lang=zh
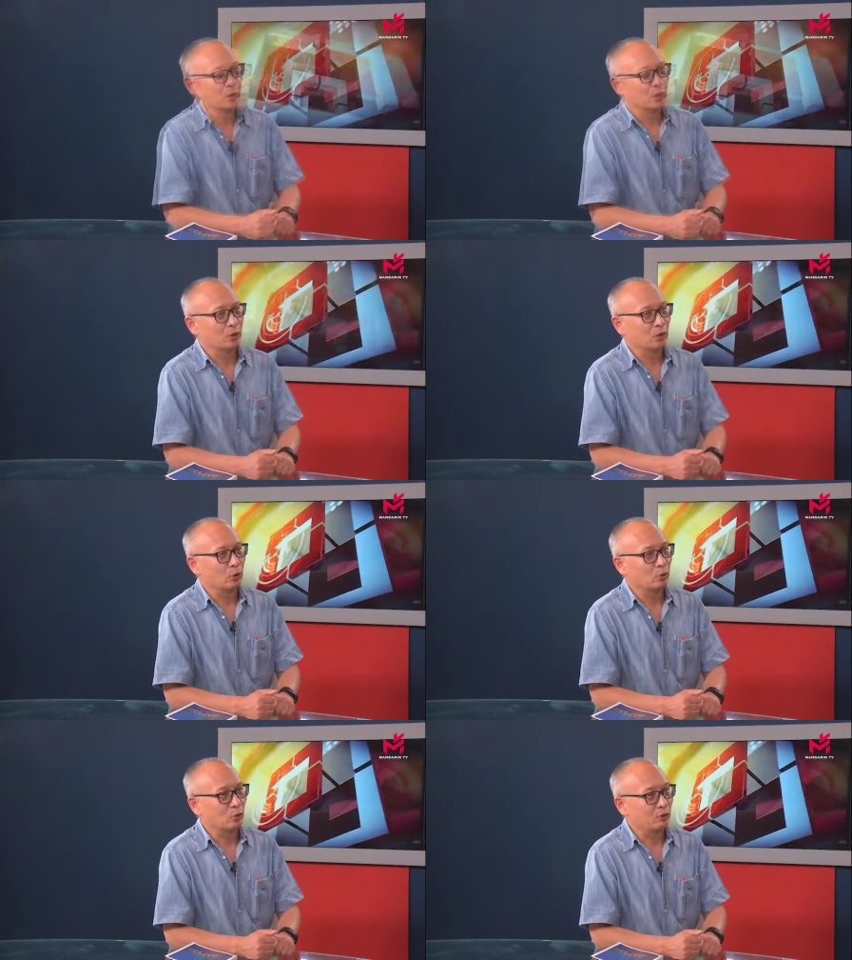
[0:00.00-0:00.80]

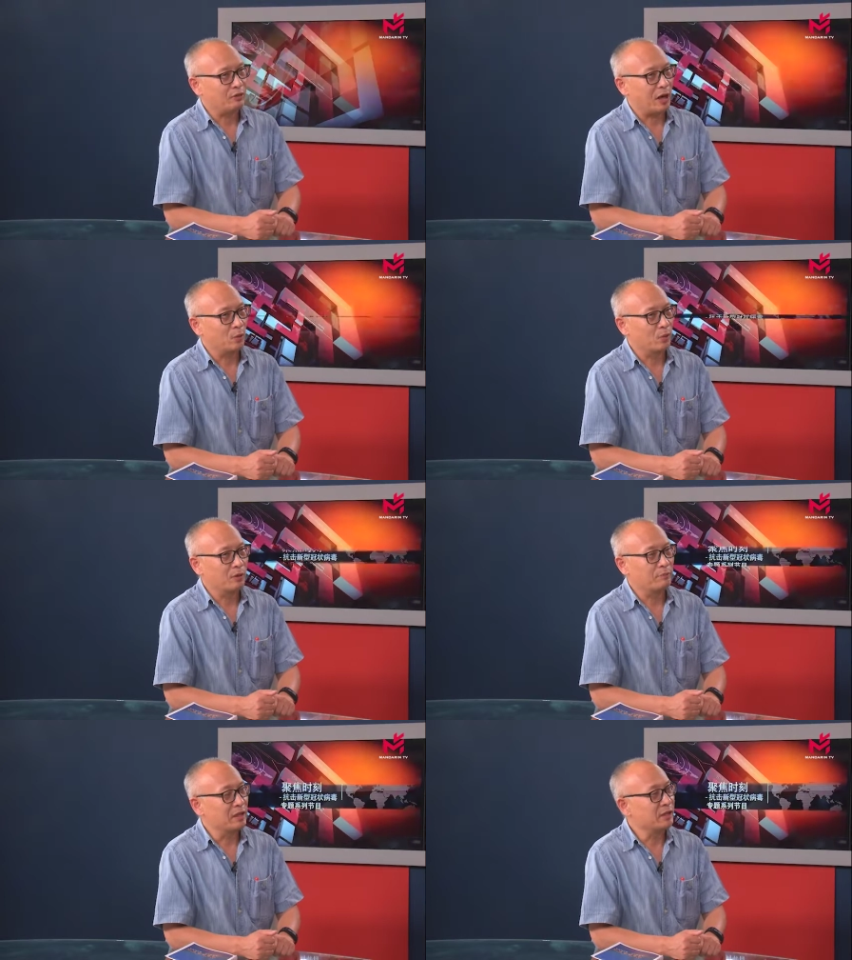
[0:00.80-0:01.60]
呃，法
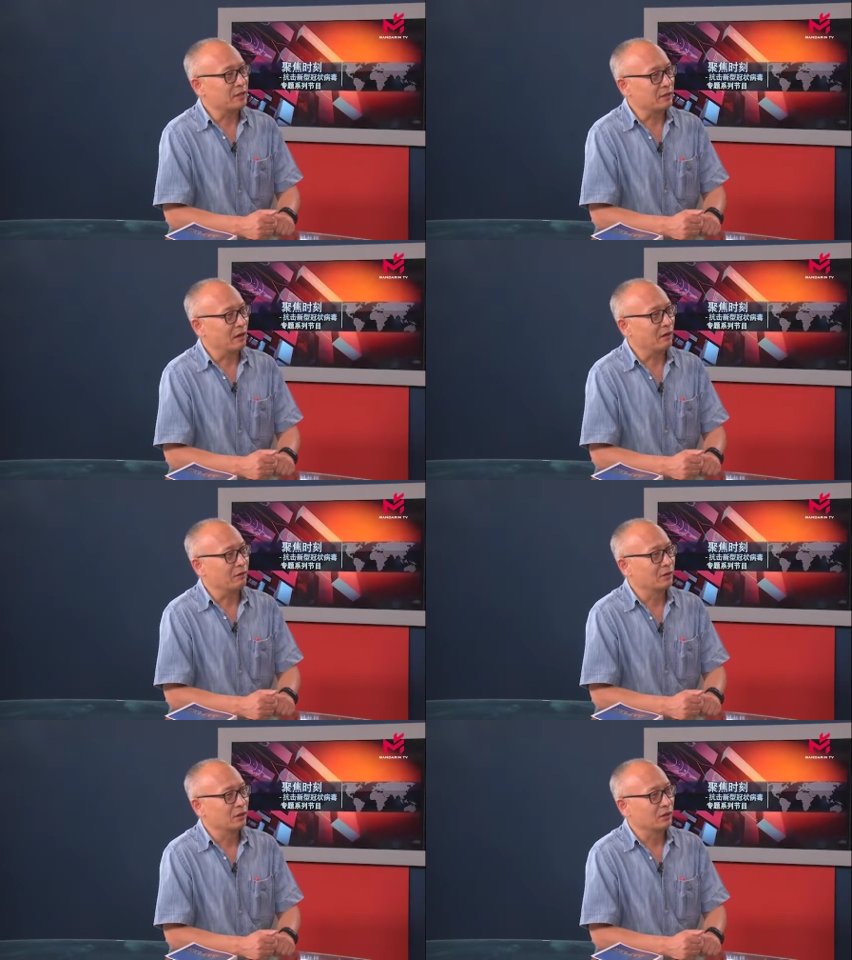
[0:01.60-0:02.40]
国媒体
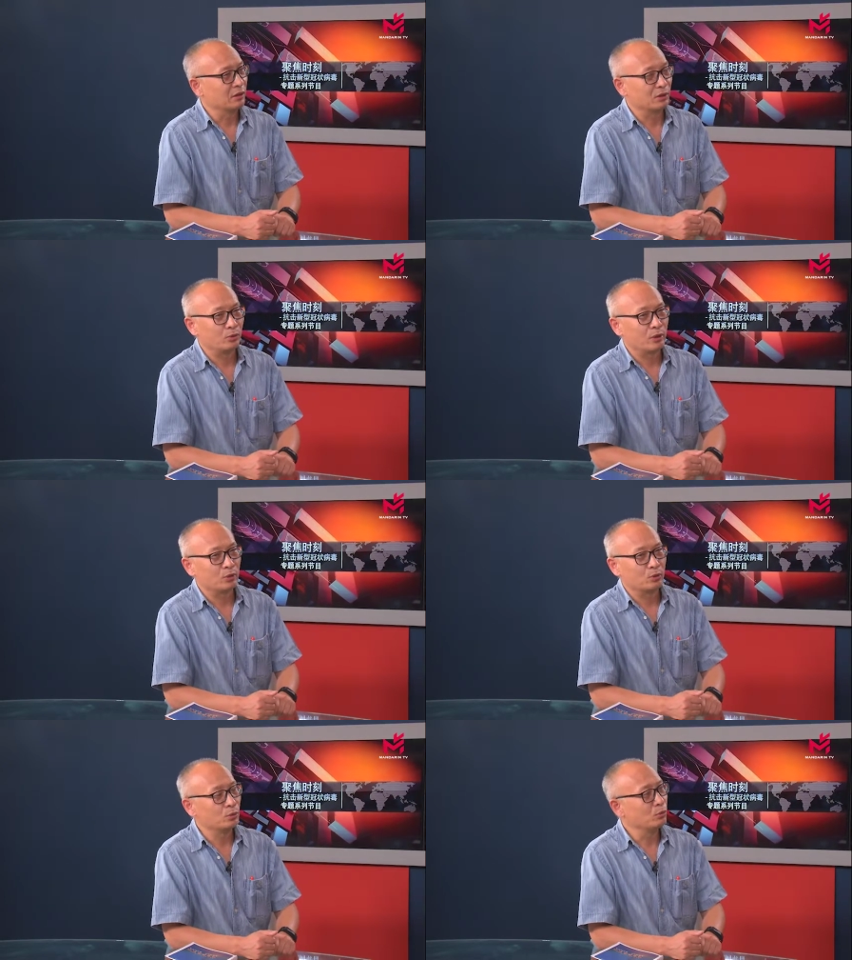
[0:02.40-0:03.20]
啊，呃，对
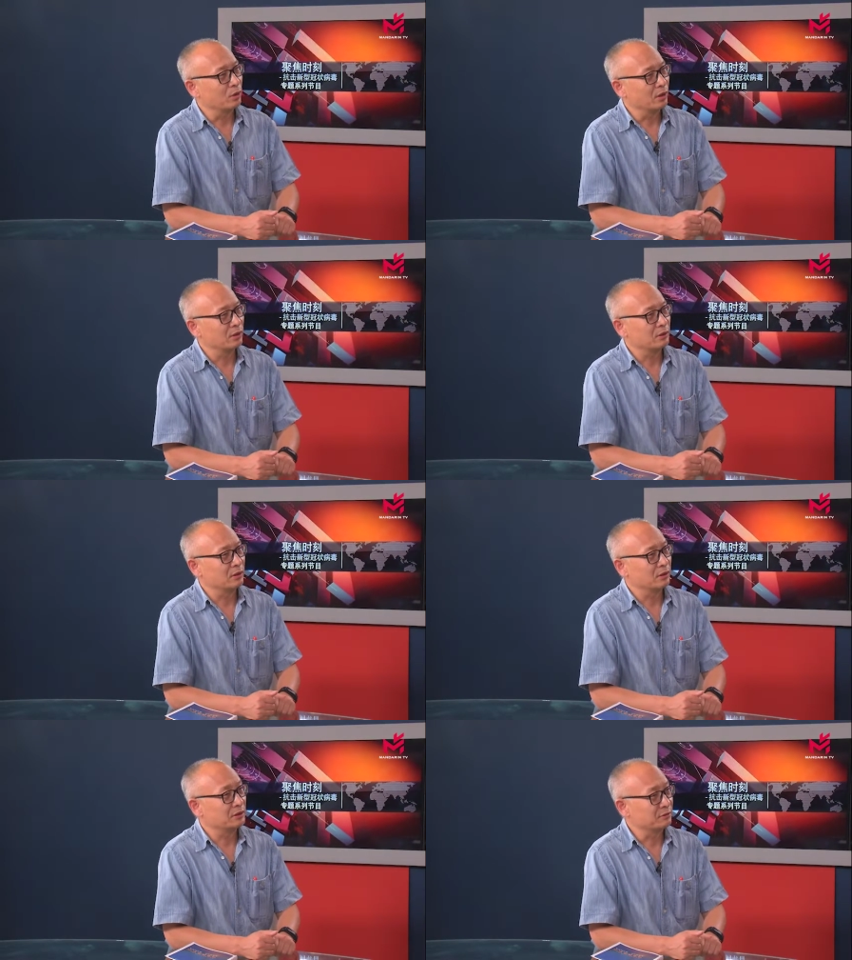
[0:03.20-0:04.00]
中国
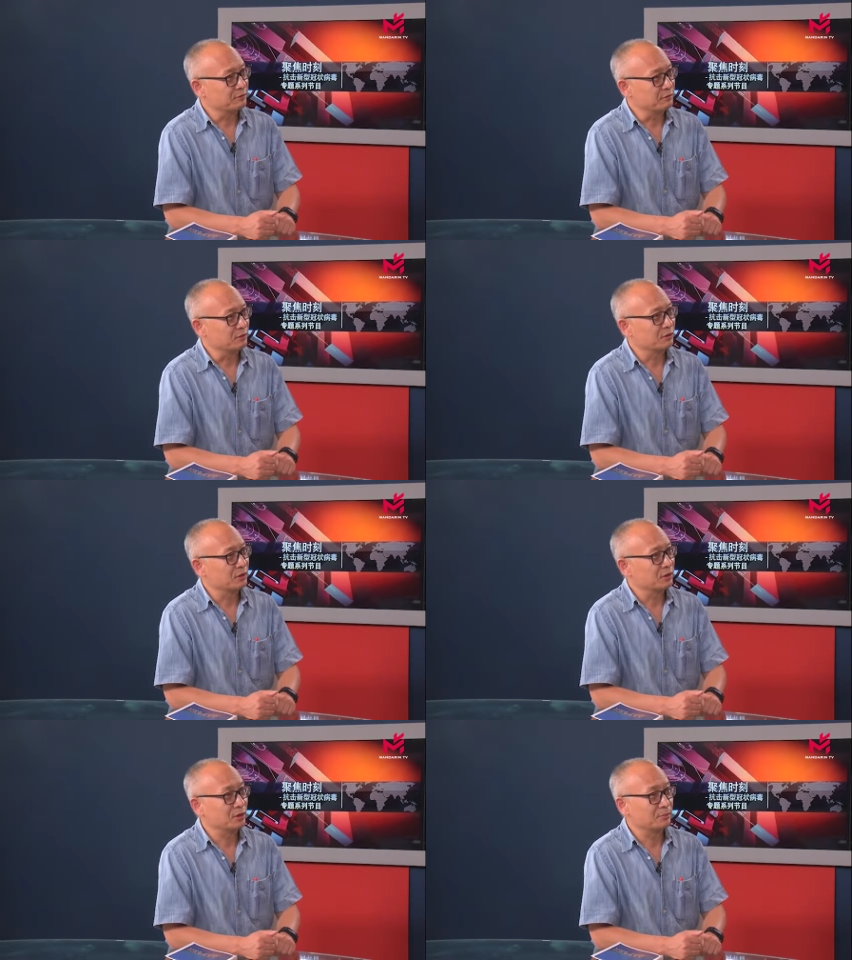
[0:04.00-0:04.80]
呃政府
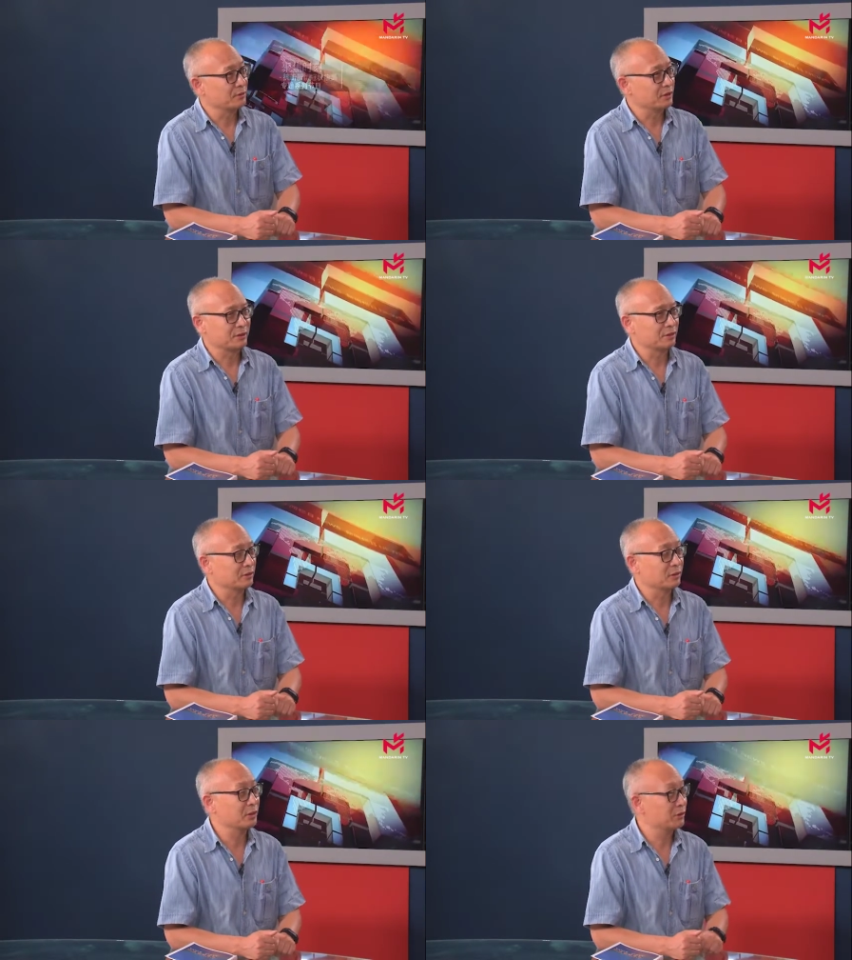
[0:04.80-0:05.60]
是不是
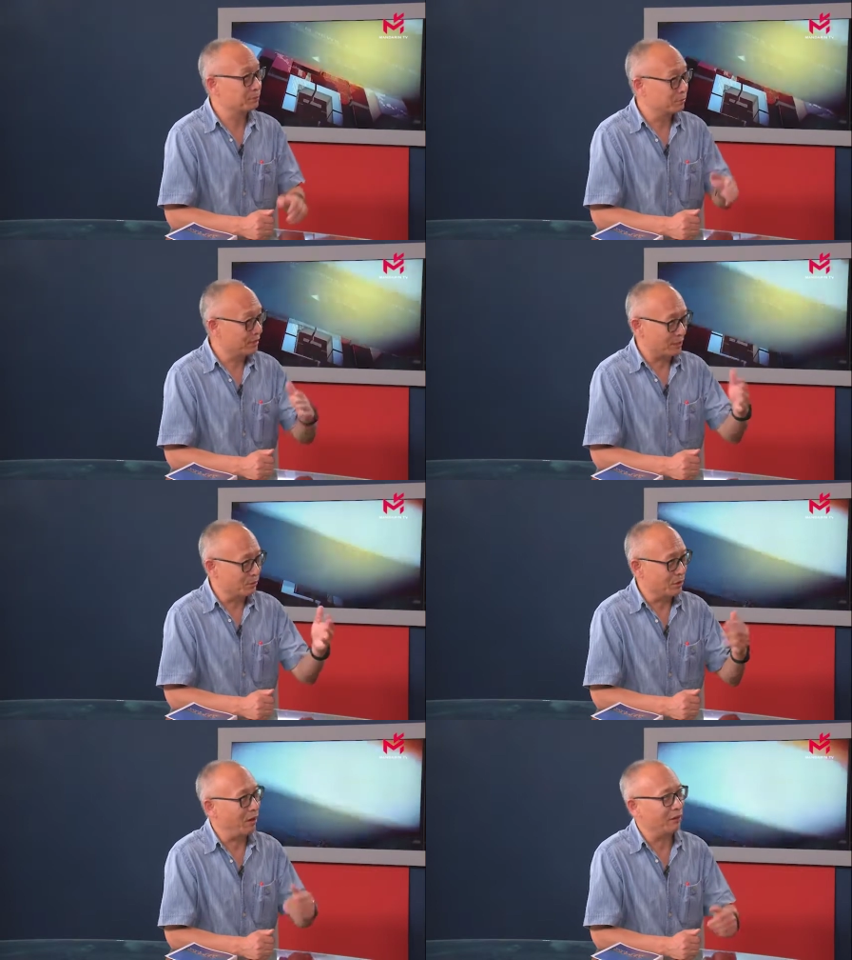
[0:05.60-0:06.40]
是不很
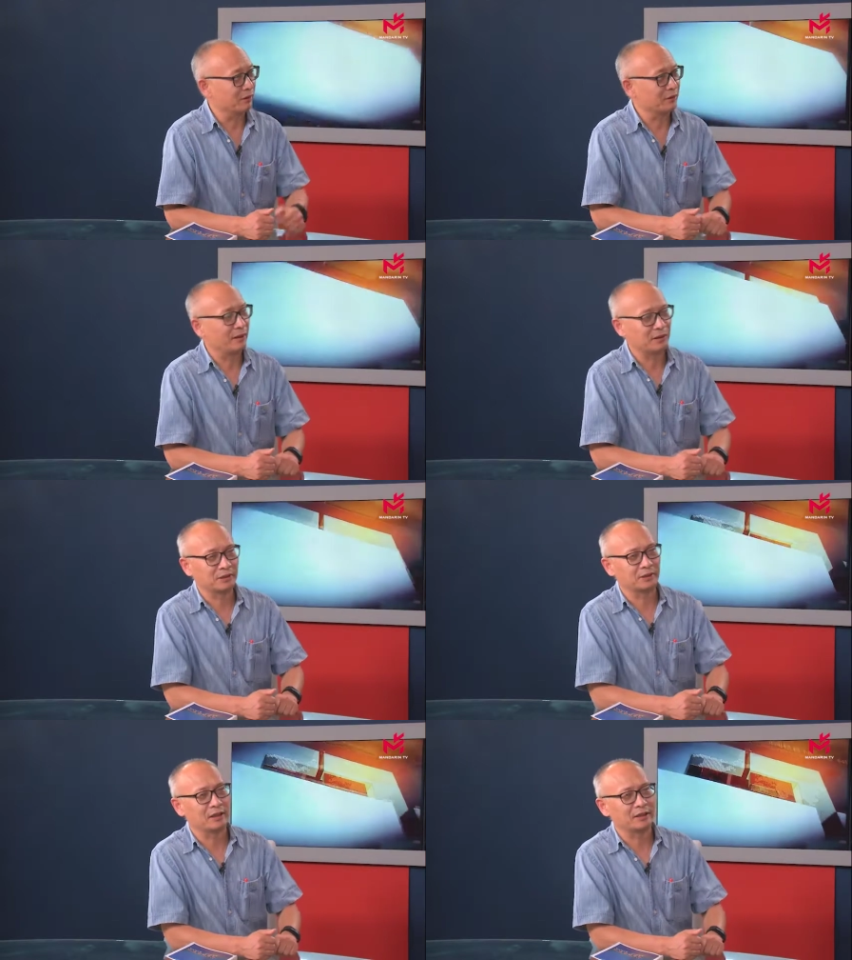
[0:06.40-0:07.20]
友好，对吧？这
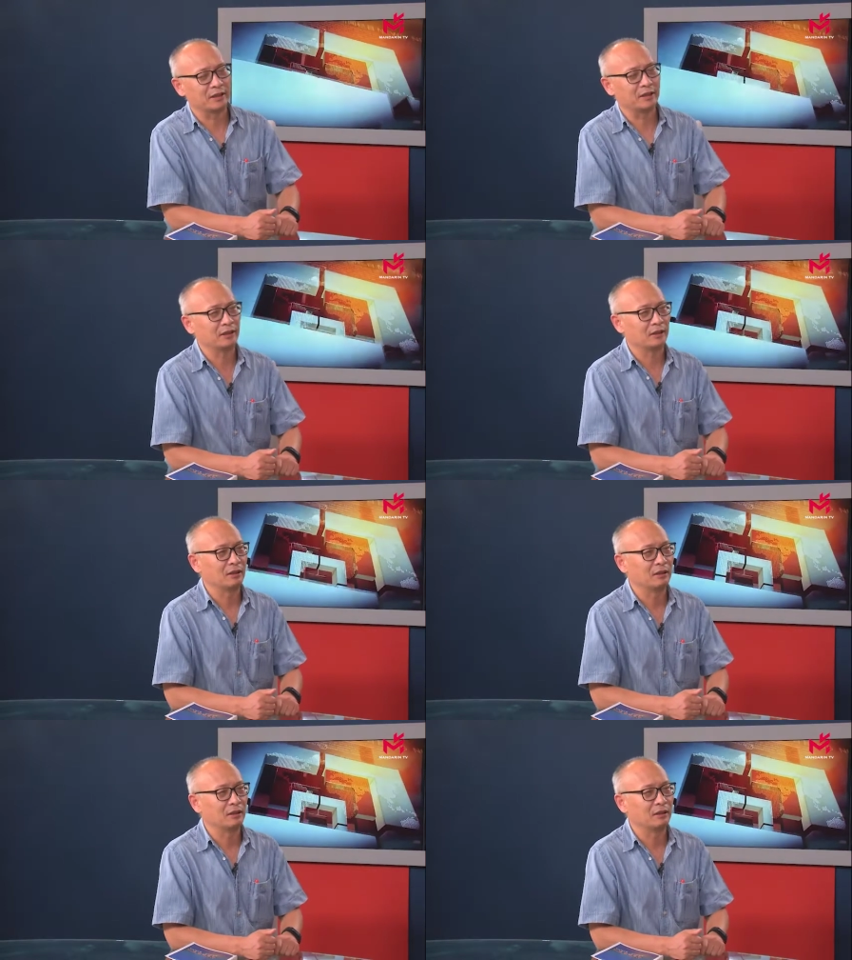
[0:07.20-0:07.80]
个是肯定的。